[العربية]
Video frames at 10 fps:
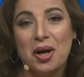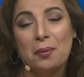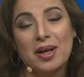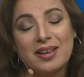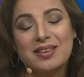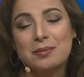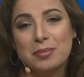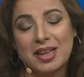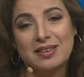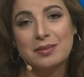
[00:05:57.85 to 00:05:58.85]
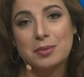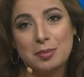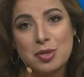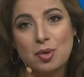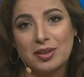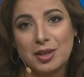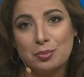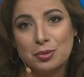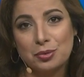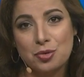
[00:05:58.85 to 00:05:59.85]
ولكن بجد بنبقى سعداء
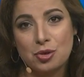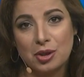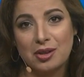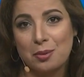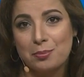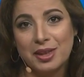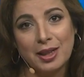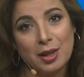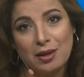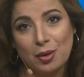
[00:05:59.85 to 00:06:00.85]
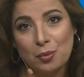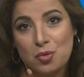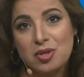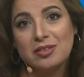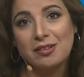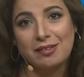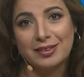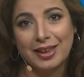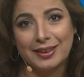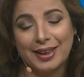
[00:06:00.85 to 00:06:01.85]
وبنقول نشكرك يا رب ان احنا وسطاء
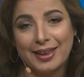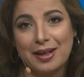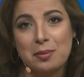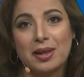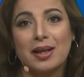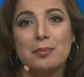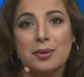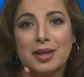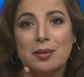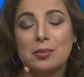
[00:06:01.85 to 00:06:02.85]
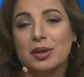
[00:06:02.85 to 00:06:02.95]
يعني احنا انا من خلال البرنامج ومن